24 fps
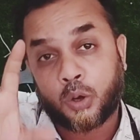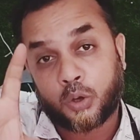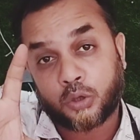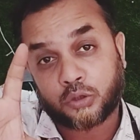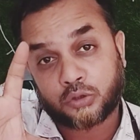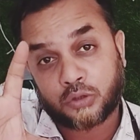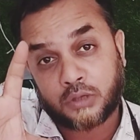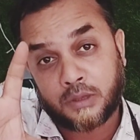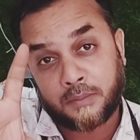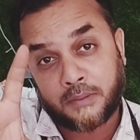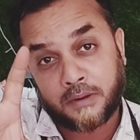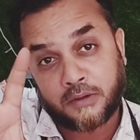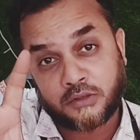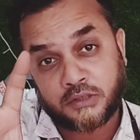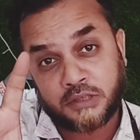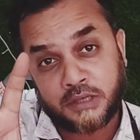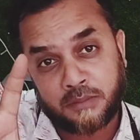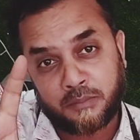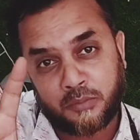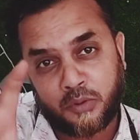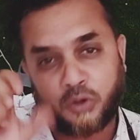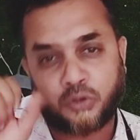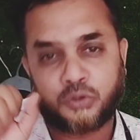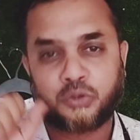কতটা
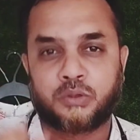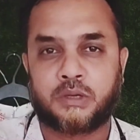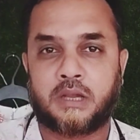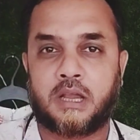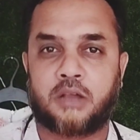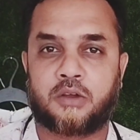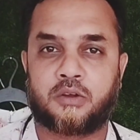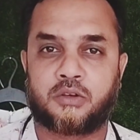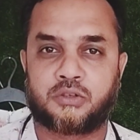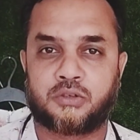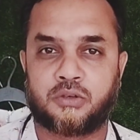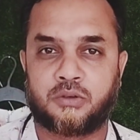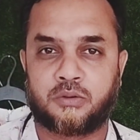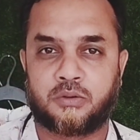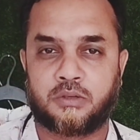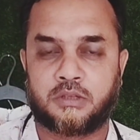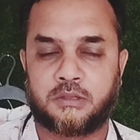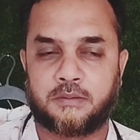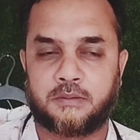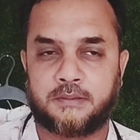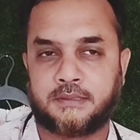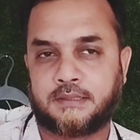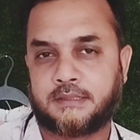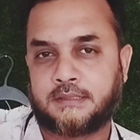মানুষের মনোযোগ আকর্ষণ
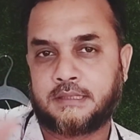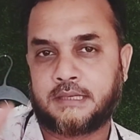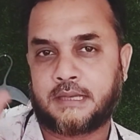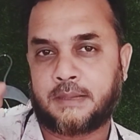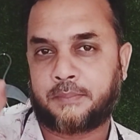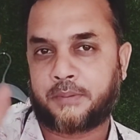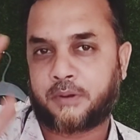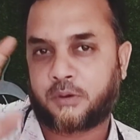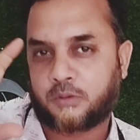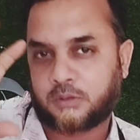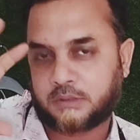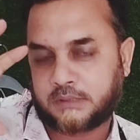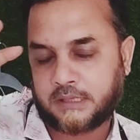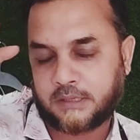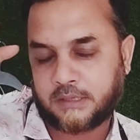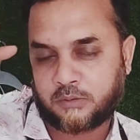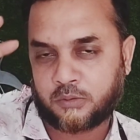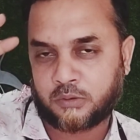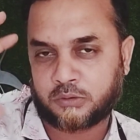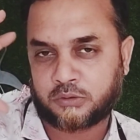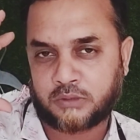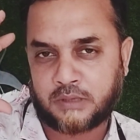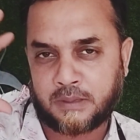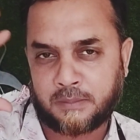করতে পারতেছেন আপনার কথায়
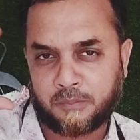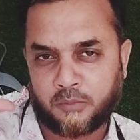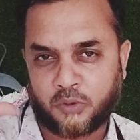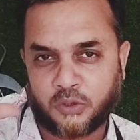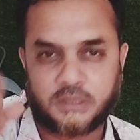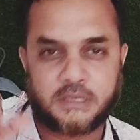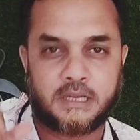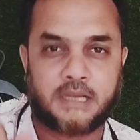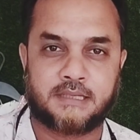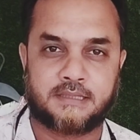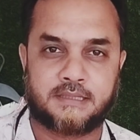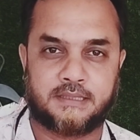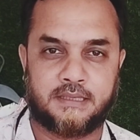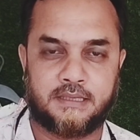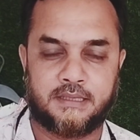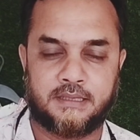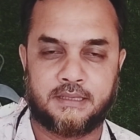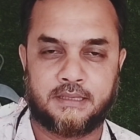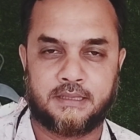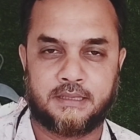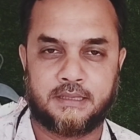কতটা মজা আছে